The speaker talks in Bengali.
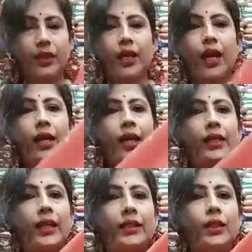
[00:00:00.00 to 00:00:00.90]
আর এই
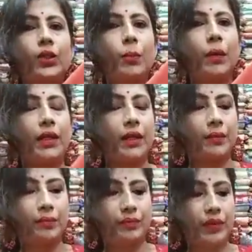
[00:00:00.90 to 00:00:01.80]
থাকছে দোপাট্টা
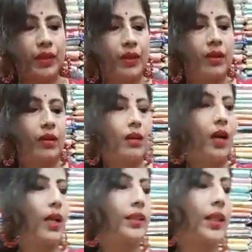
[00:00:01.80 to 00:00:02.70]

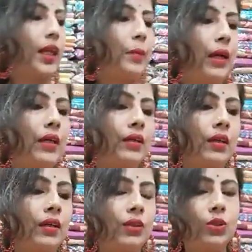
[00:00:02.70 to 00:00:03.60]
আচ্ছা এবার
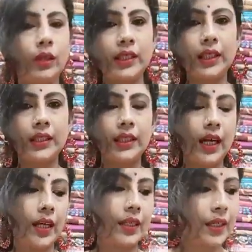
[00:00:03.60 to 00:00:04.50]
চলে যাচ্ছি
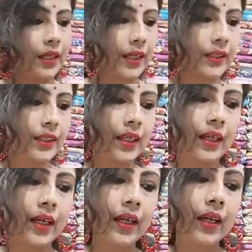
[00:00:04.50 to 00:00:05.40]
আর একটা নেক্সট কালারে